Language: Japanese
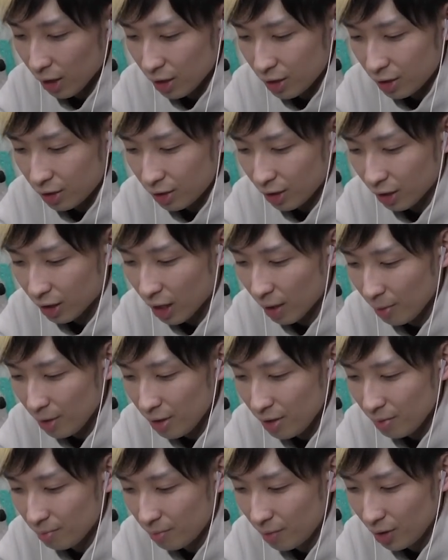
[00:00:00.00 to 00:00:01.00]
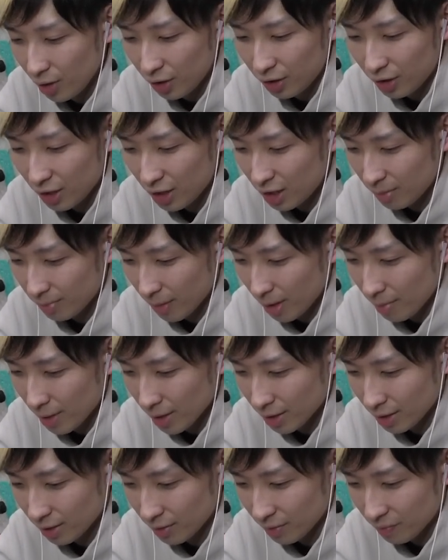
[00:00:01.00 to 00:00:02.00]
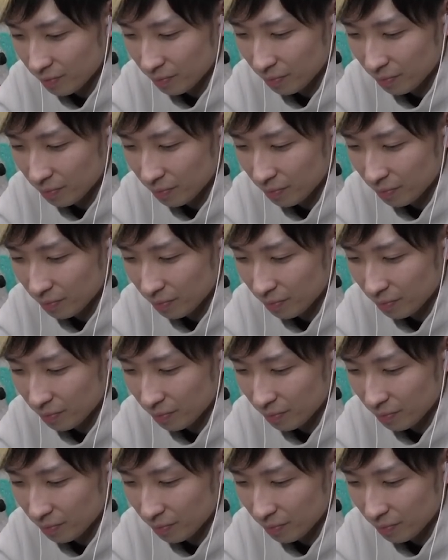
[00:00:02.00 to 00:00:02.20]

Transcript: 怪知ったかぶりに戻ってしまいます。